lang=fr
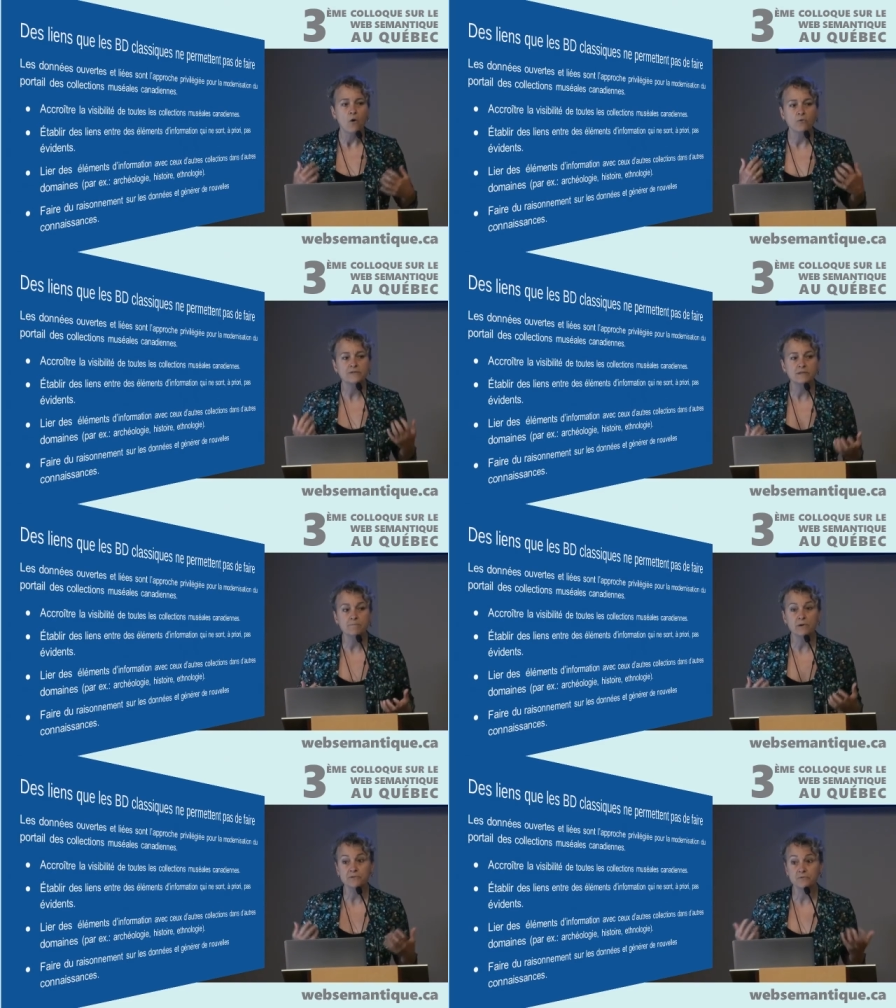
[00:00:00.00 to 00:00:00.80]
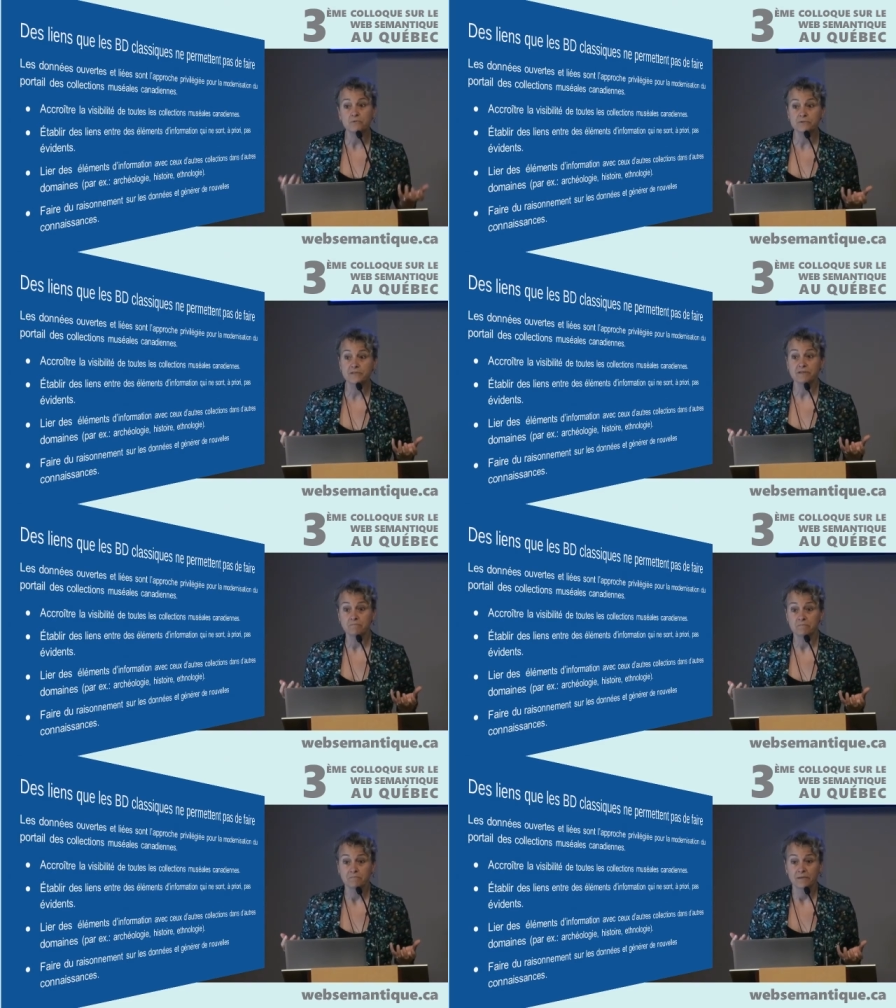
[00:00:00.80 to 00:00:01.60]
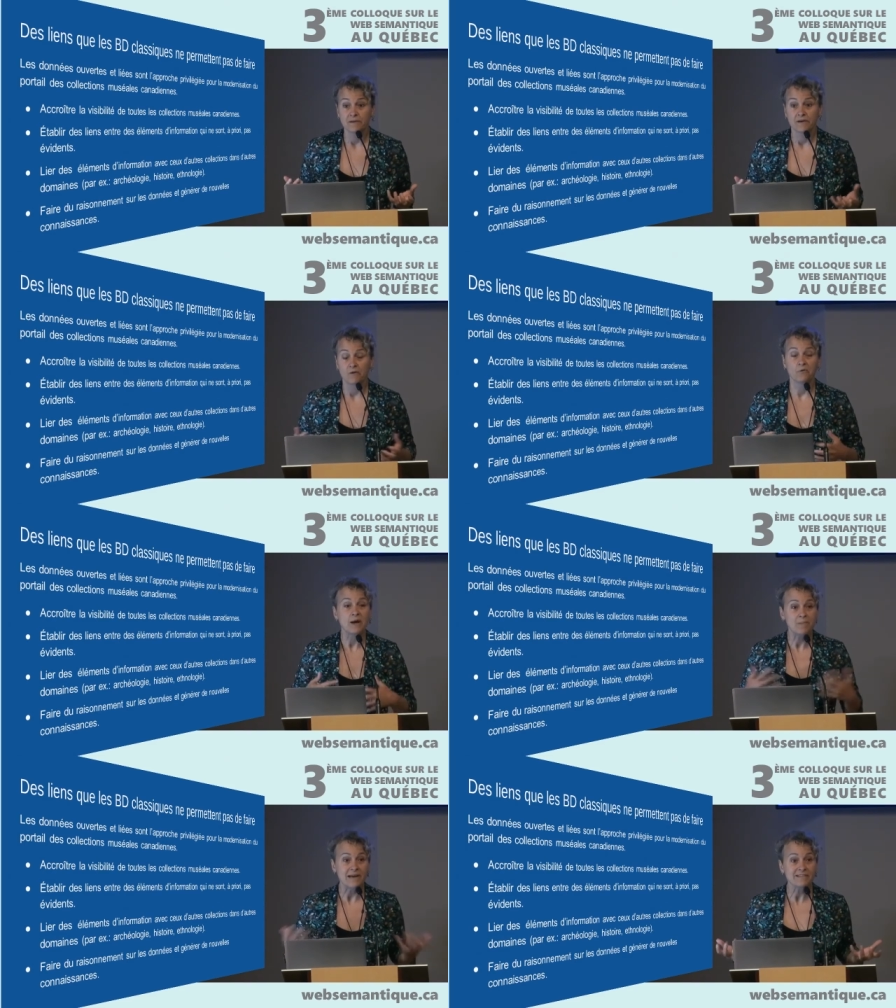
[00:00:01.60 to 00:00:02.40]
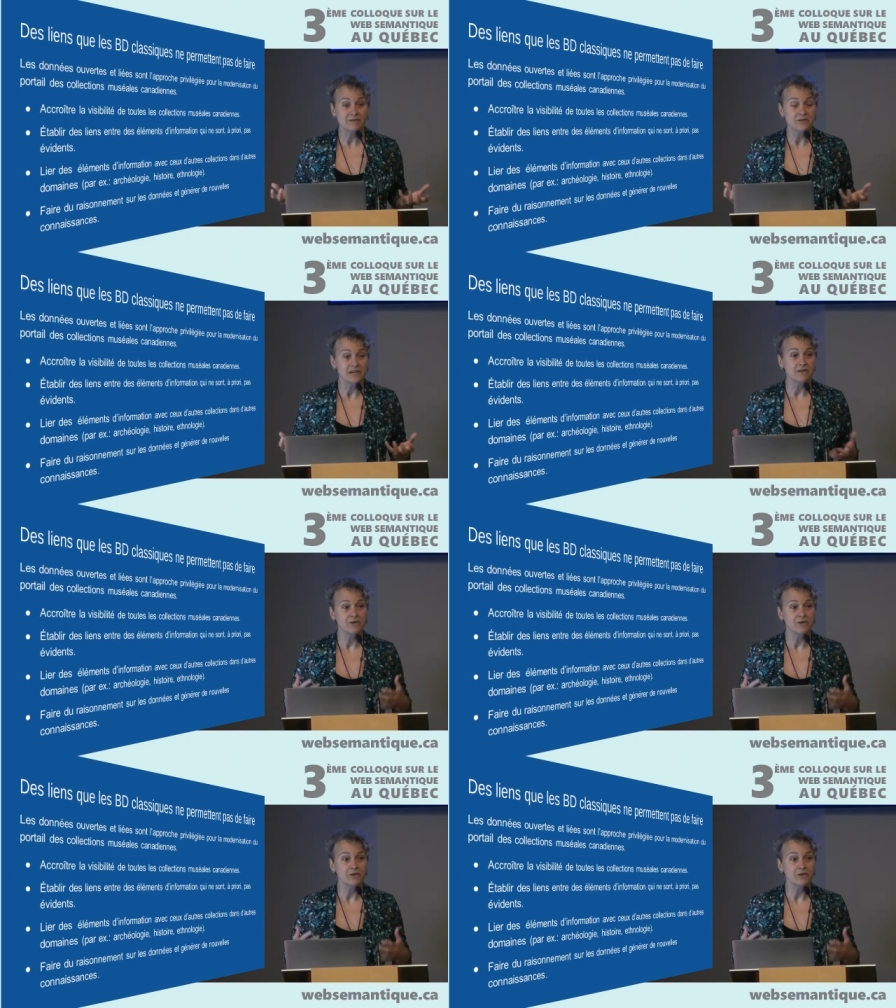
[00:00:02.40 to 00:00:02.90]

On ne sait pas ce qu'on sait on a plein de données,